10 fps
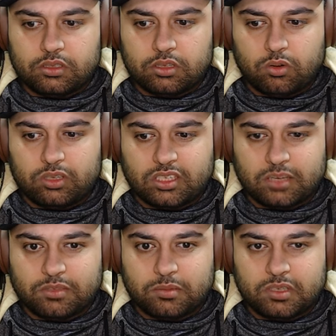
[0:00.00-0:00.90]
هو دس
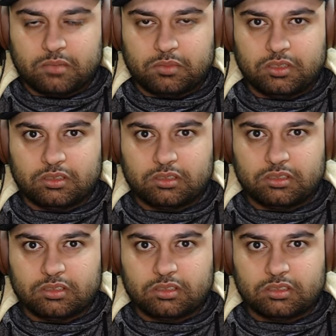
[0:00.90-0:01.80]
خمسة من يمه
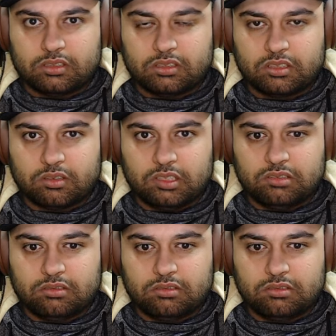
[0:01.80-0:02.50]
صار